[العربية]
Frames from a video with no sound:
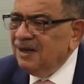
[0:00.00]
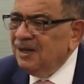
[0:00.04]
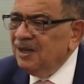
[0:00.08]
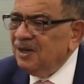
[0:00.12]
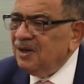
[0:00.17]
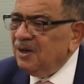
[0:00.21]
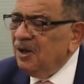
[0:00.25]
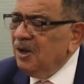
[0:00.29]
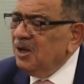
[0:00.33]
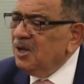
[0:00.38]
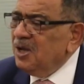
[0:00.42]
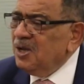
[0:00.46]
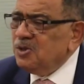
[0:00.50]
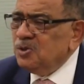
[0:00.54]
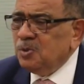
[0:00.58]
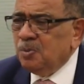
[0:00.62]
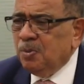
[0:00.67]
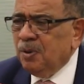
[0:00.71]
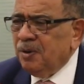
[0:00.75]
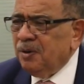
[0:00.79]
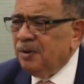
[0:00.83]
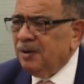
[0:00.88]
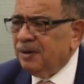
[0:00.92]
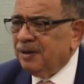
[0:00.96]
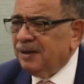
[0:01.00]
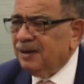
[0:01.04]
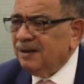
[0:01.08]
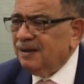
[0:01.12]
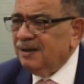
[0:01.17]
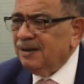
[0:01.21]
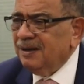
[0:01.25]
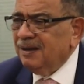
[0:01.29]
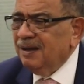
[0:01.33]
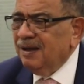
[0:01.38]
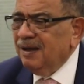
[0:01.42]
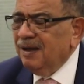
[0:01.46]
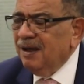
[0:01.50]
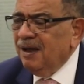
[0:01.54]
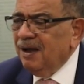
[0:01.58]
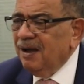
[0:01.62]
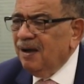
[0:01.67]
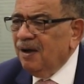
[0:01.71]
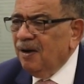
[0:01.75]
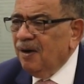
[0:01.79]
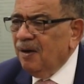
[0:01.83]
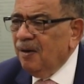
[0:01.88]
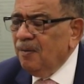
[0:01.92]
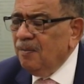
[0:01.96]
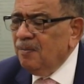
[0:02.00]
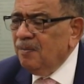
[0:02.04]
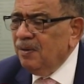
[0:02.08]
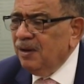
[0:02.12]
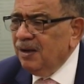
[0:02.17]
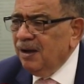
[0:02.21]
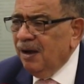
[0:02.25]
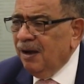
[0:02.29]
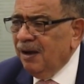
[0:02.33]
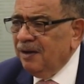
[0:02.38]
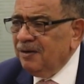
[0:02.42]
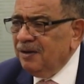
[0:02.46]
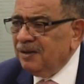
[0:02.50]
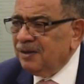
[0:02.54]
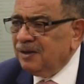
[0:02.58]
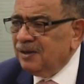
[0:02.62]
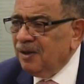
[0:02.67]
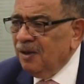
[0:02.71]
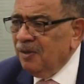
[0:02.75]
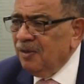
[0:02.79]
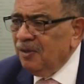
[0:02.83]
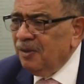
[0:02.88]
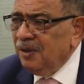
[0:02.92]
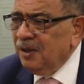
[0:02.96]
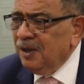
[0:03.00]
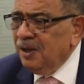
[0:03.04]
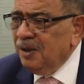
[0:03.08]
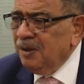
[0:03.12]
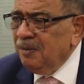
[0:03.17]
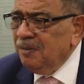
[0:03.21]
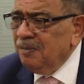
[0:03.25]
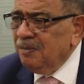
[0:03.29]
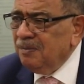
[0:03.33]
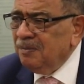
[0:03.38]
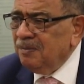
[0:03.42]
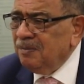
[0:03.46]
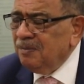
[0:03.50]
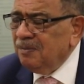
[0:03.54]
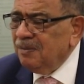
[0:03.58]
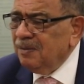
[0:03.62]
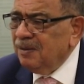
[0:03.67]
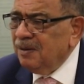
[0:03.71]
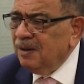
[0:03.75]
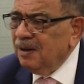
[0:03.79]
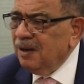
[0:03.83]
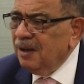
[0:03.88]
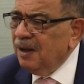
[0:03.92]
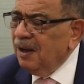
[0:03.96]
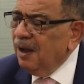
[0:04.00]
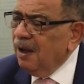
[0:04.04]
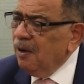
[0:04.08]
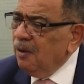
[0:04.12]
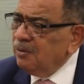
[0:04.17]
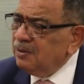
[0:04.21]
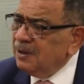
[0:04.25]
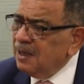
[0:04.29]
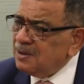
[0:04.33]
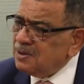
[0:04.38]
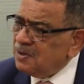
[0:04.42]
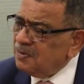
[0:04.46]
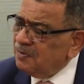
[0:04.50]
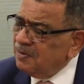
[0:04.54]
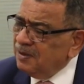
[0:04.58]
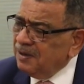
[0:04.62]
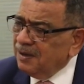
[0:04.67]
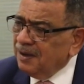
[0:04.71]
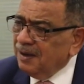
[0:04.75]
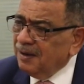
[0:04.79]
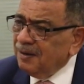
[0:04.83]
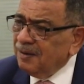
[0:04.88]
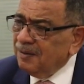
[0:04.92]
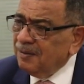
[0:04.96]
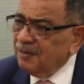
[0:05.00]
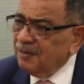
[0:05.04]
يعني راح يجبرك اما اعاده تنظيم او تصفيه